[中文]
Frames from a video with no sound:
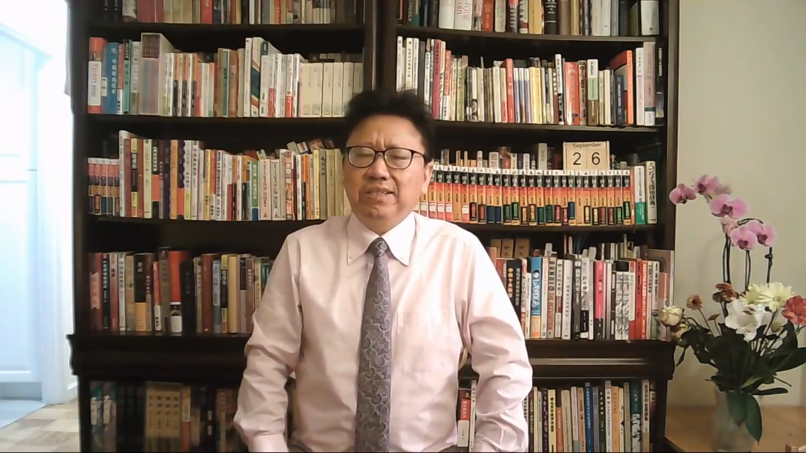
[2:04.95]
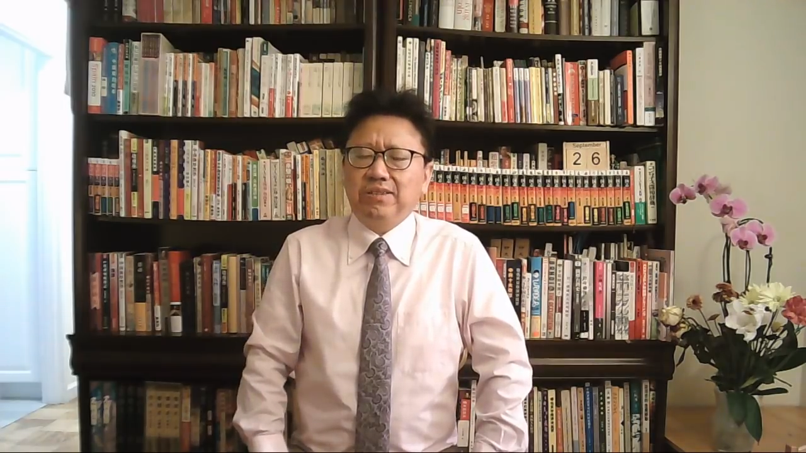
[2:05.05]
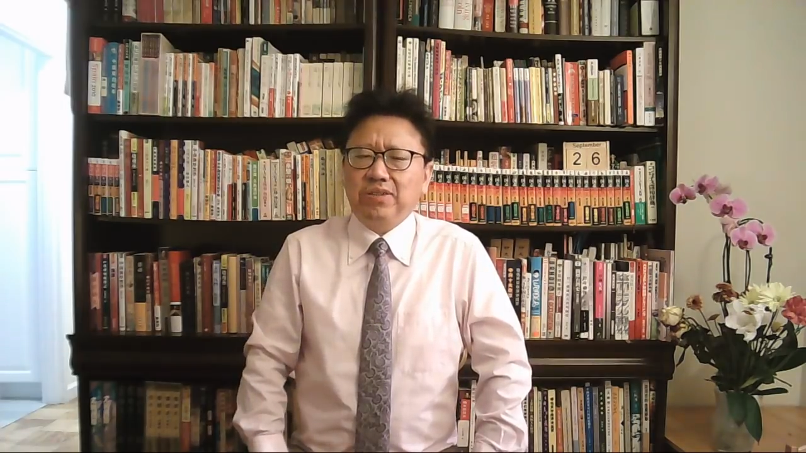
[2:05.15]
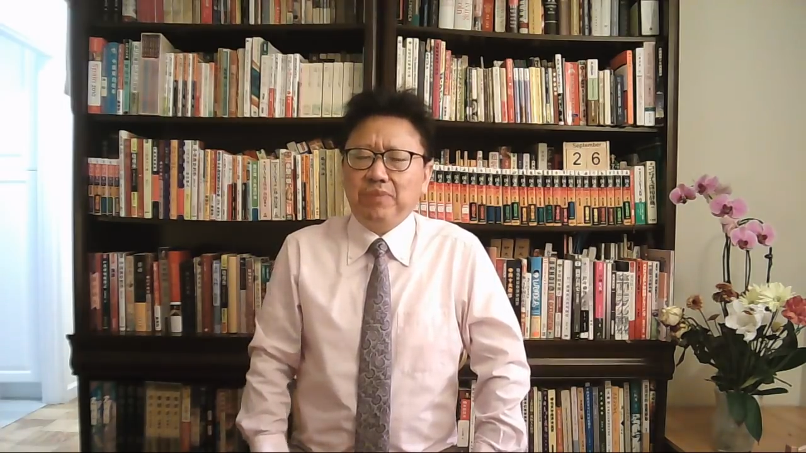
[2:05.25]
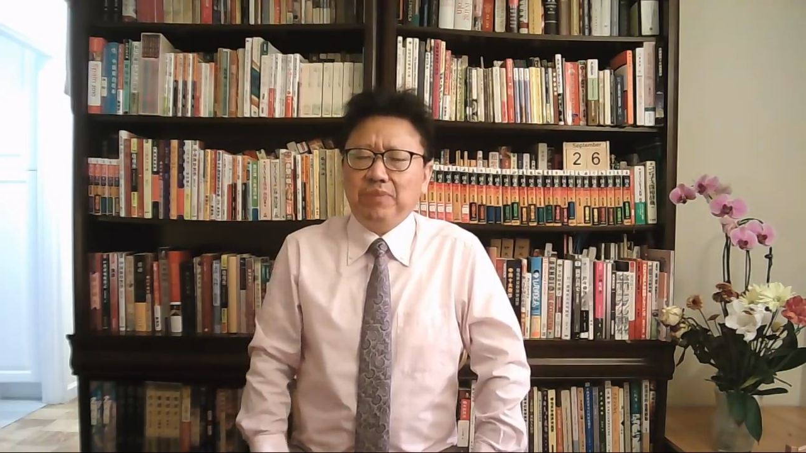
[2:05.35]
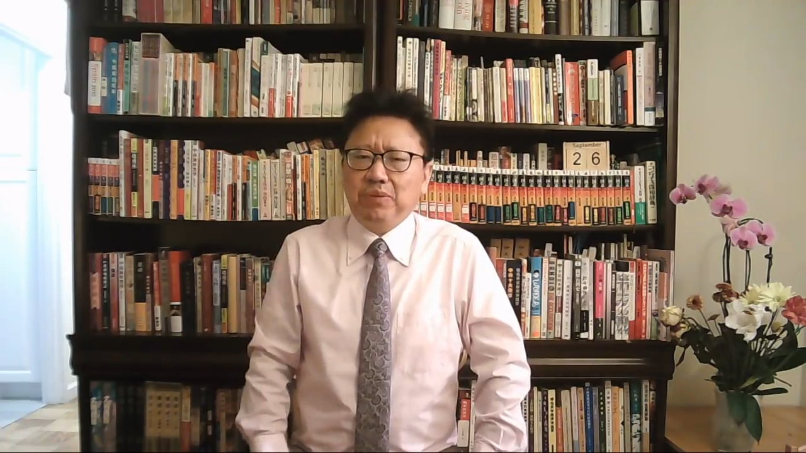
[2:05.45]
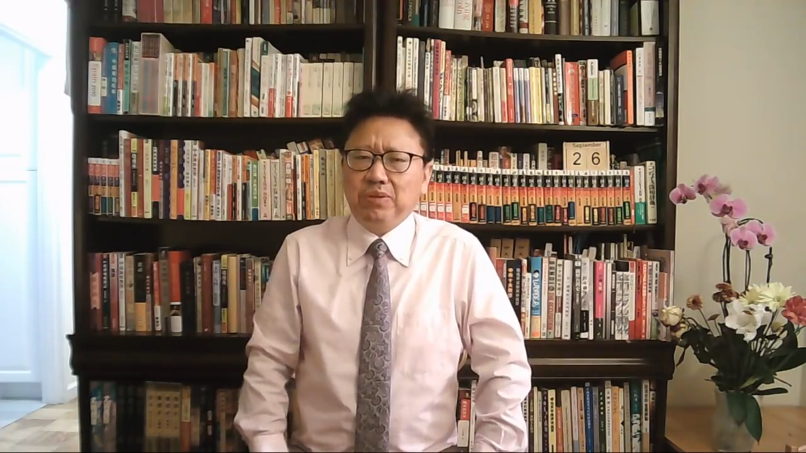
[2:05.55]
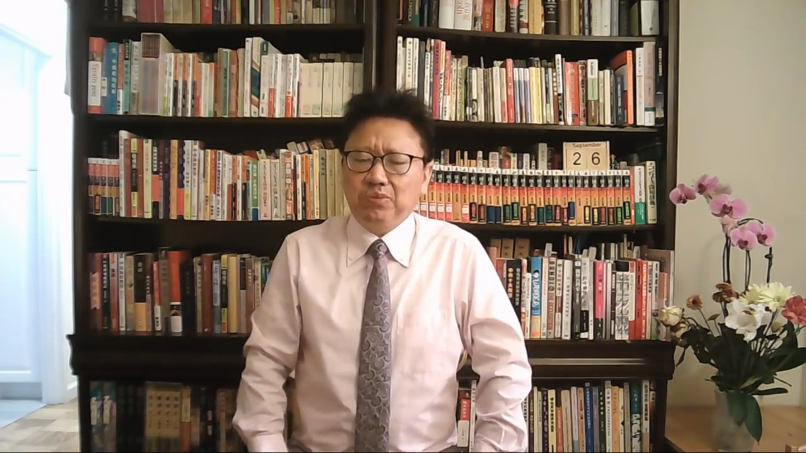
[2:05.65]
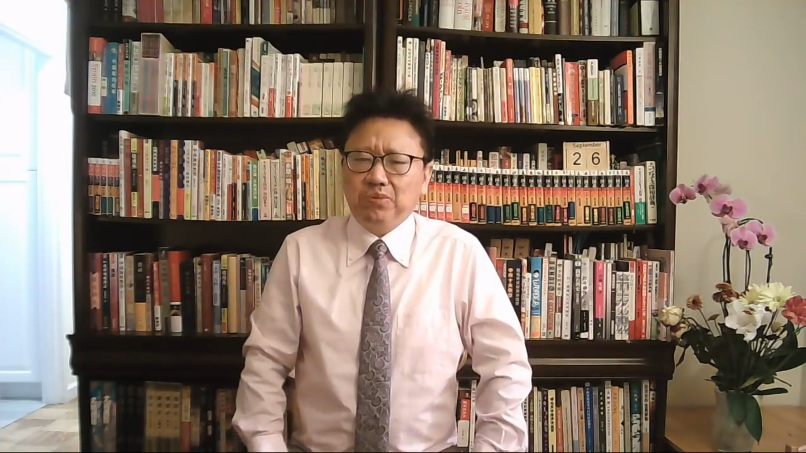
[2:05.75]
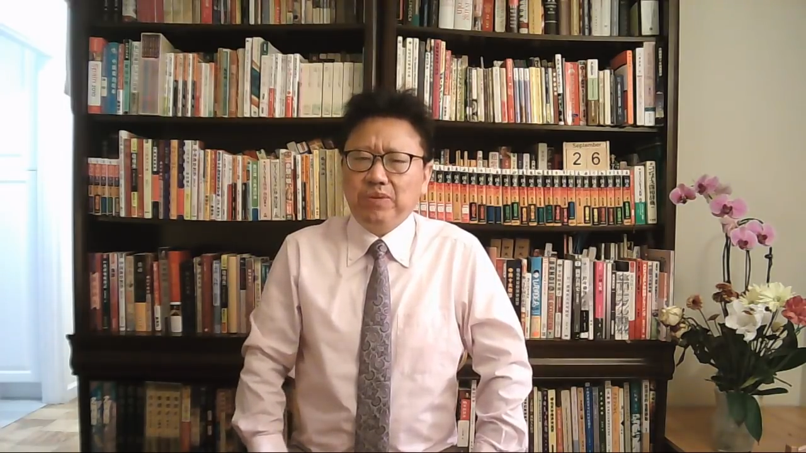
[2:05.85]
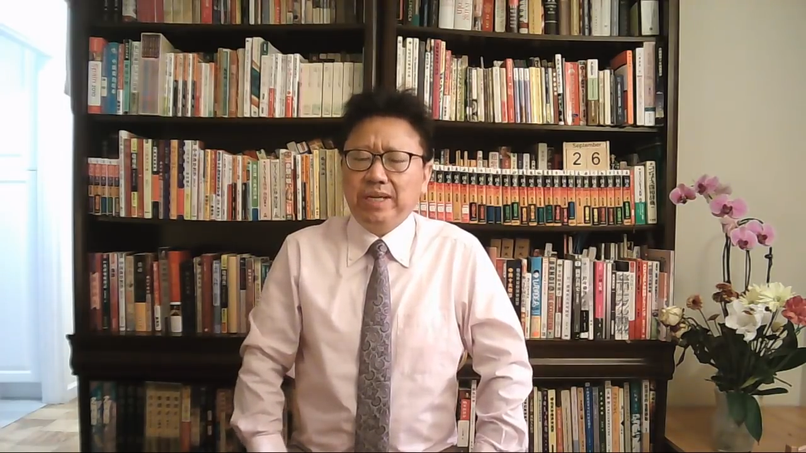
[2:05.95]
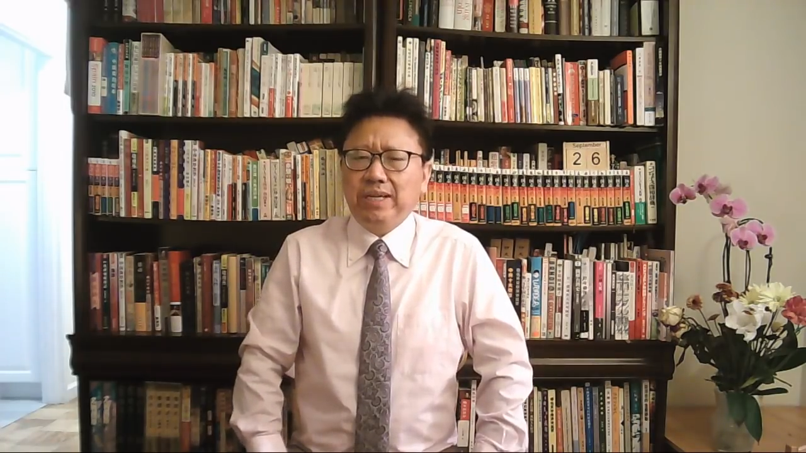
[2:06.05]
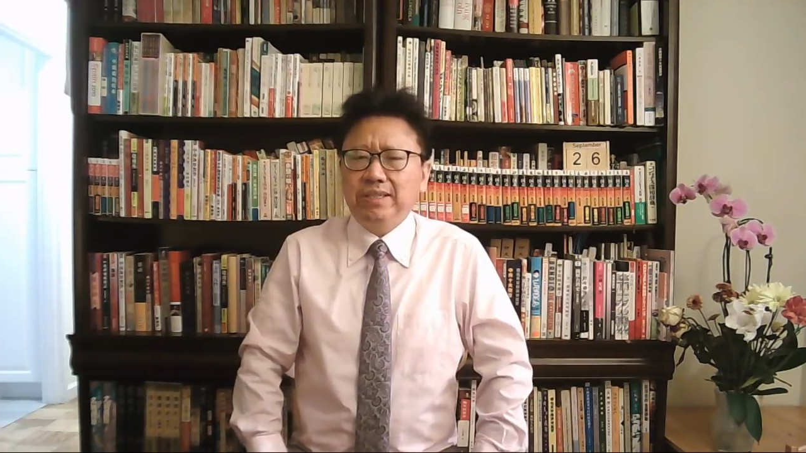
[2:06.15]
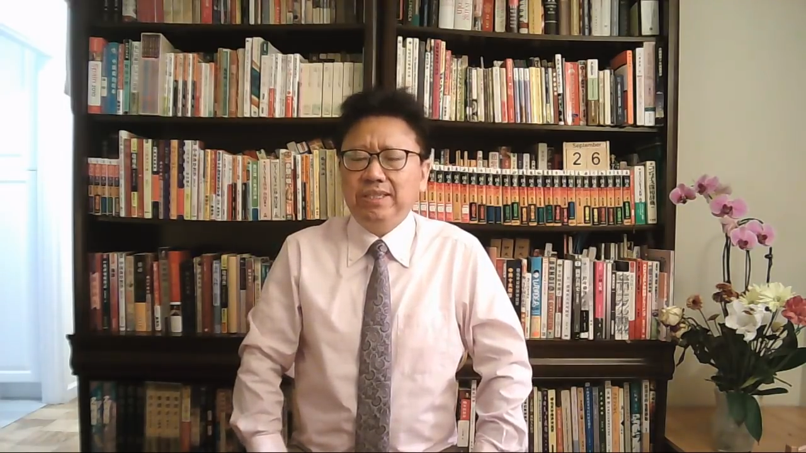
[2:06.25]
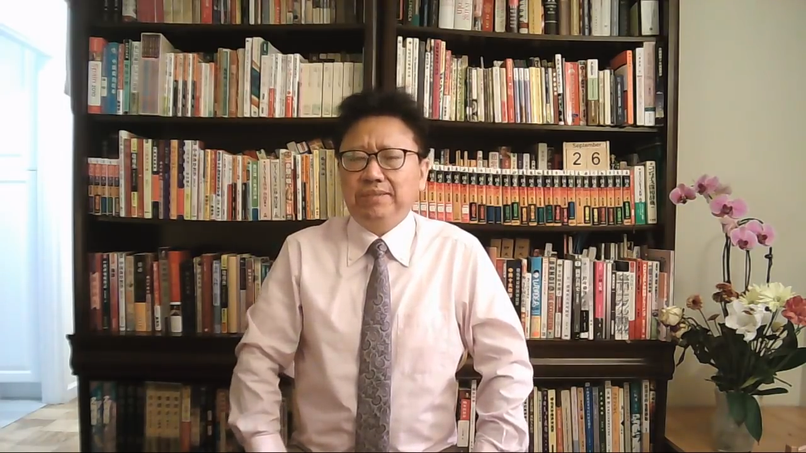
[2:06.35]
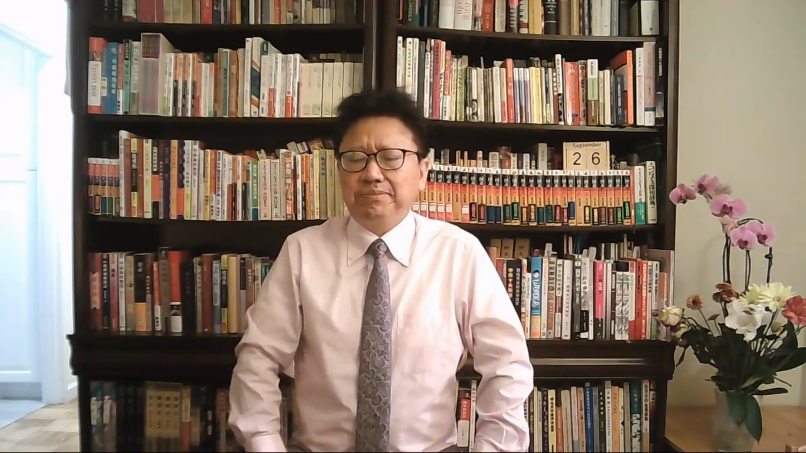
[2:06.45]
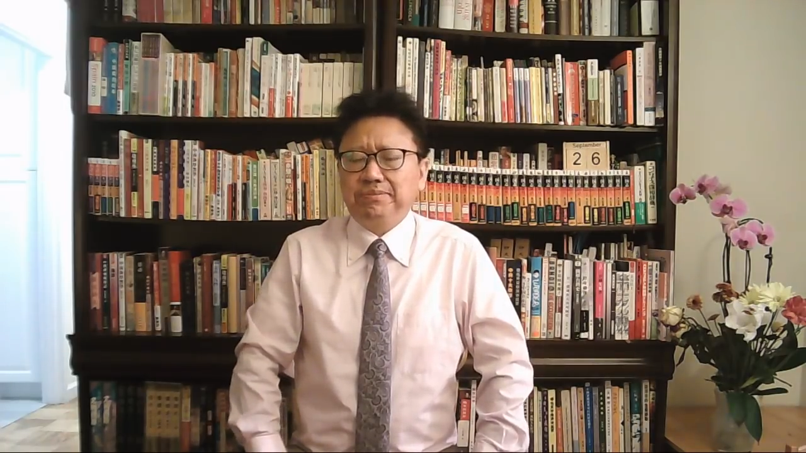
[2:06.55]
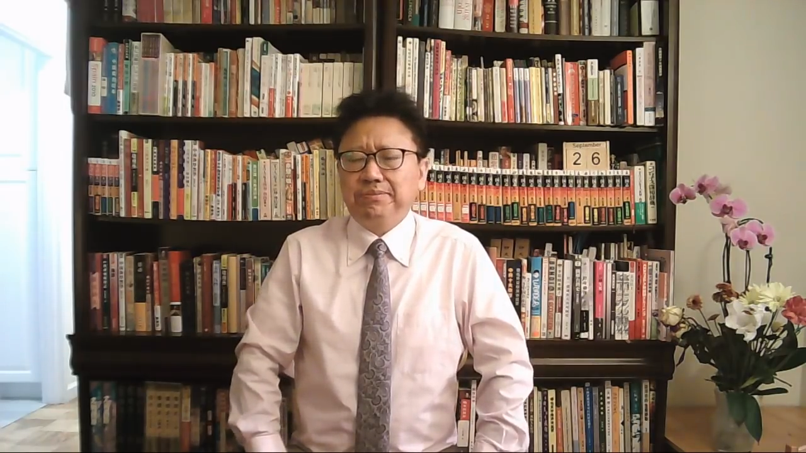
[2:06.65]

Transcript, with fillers: 召见美国的武官抗议，